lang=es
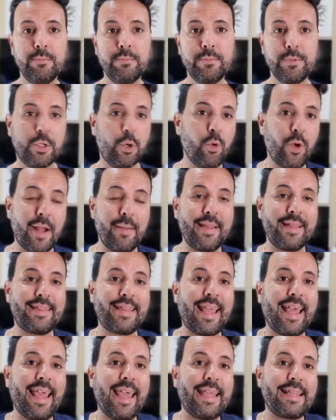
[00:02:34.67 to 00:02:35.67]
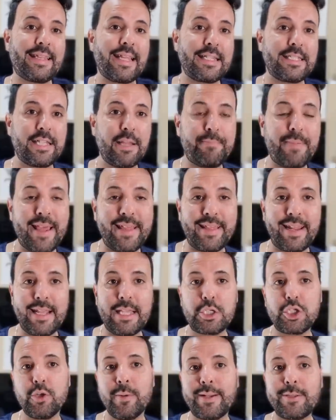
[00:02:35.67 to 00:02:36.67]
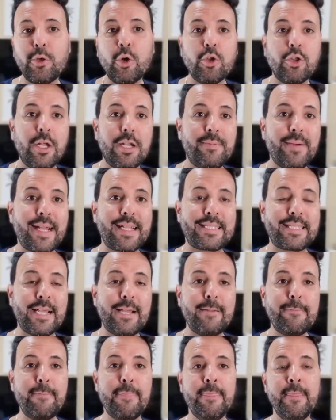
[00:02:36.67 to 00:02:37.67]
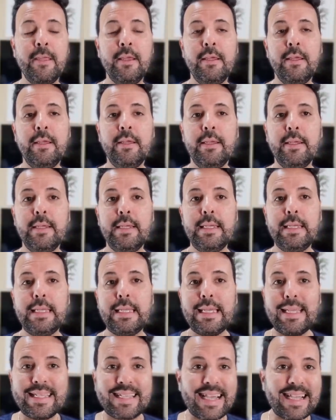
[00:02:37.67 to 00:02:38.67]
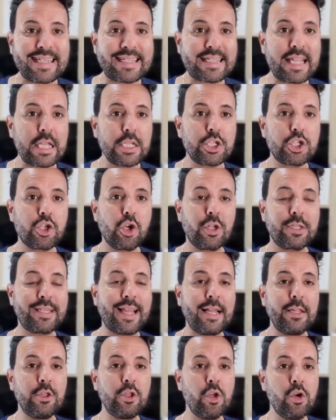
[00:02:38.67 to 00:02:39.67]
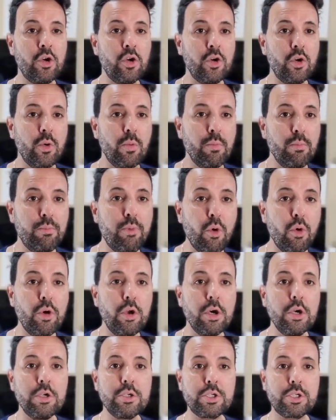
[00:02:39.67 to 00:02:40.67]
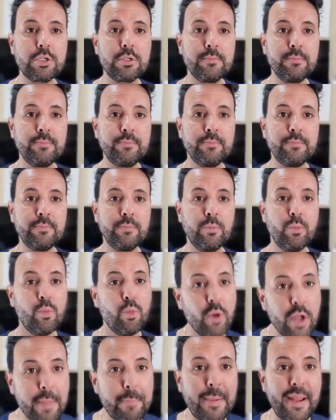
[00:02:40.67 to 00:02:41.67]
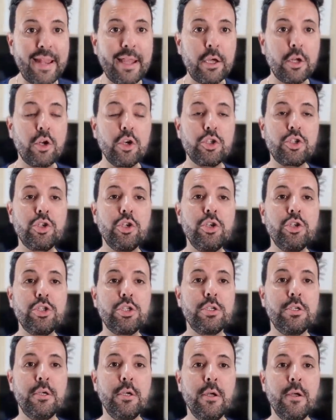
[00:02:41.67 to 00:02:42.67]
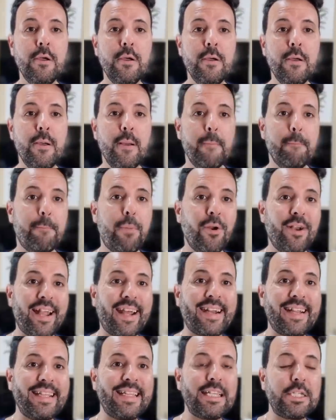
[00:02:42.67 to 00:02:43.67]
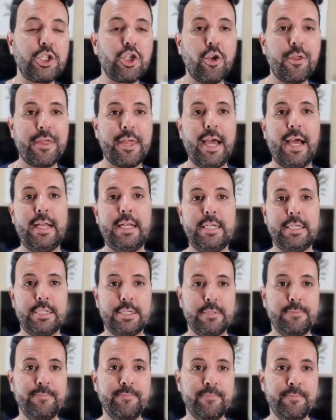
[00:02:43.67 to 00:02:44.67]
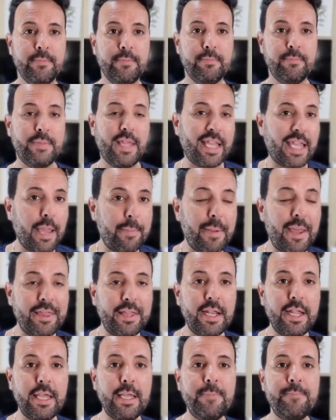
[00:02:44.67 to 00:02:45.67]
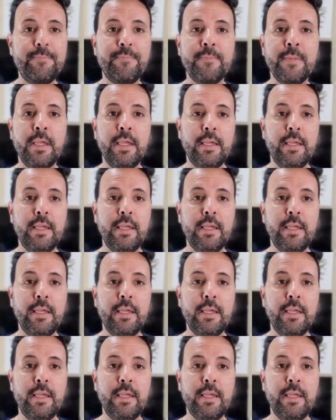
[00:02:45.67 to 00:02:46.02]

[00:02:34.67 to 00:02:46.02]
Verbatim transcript: seguramente haters de Pedri, sobre todo del Barça, y ya están soltando bulos muy peligrosos por las redes sociales, de que Pedri